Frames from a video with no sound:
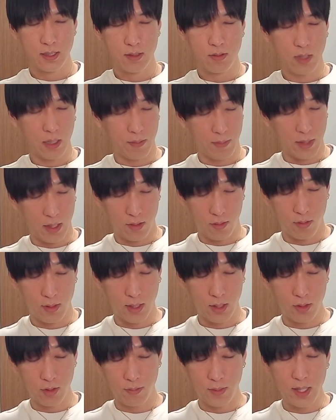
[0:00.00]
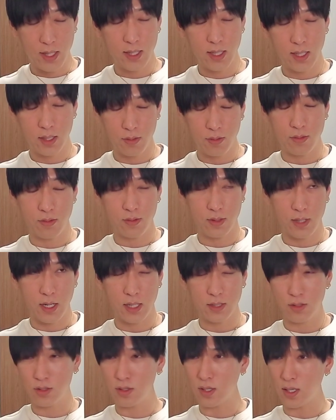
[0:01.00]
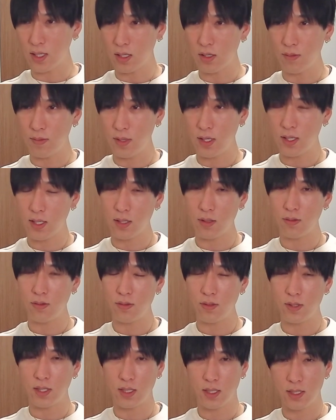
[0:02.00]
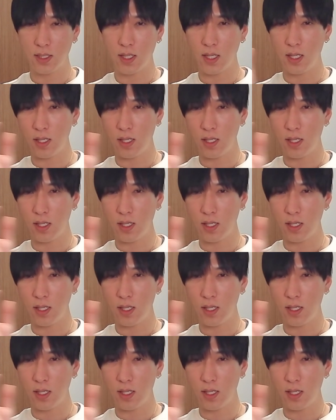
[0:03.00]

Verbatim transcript: とか、まあ、他の銘柄の方が、時期は軽い銘柄の方が、期待